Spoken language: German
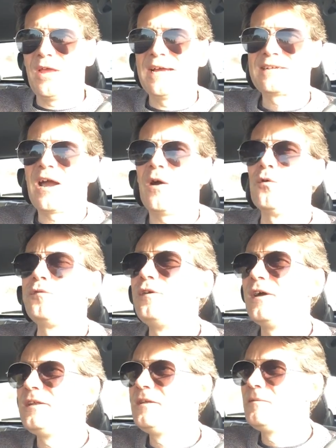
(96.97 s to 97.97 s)

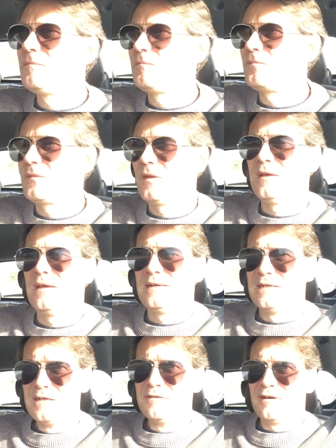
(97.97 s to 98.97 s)
erkaufen,
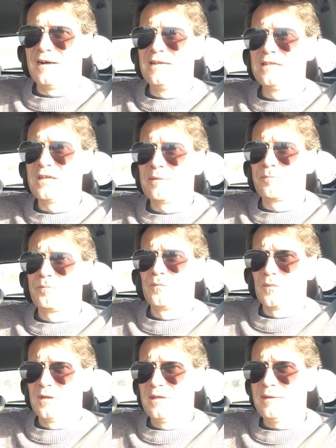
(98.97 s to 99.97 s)
weil
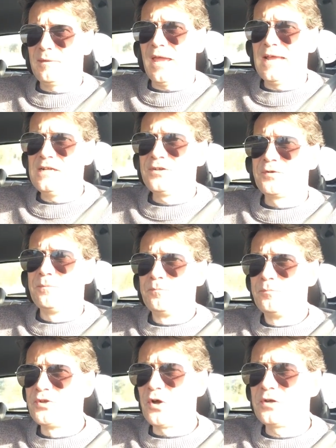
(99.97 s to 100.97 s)
Geld
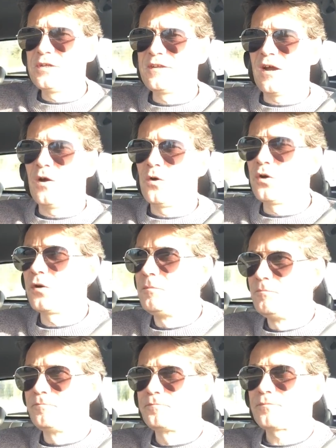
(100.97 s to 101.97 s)
bedeutet ja auch
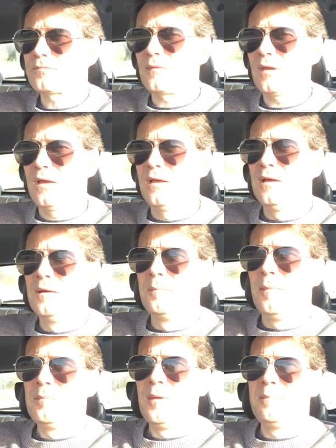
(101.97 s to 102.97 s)

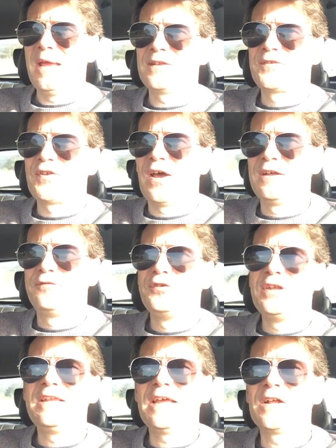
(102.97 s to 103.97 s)
mehr Zeit
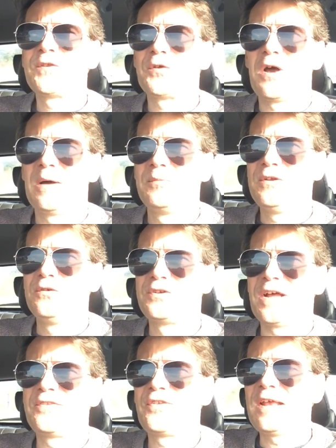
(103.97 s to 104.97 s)
für die Dinge zu haben, die du
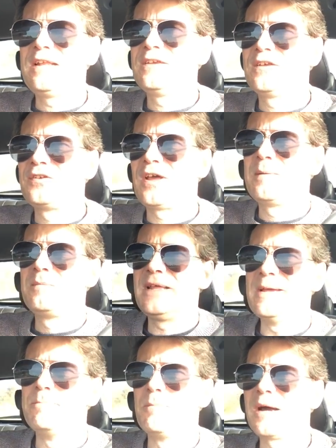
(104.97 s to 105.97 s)
tatsächlich in deinem
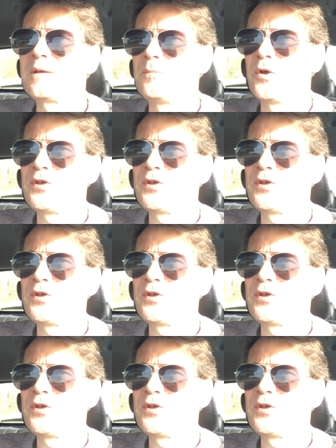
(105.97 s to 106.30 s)
Leben machen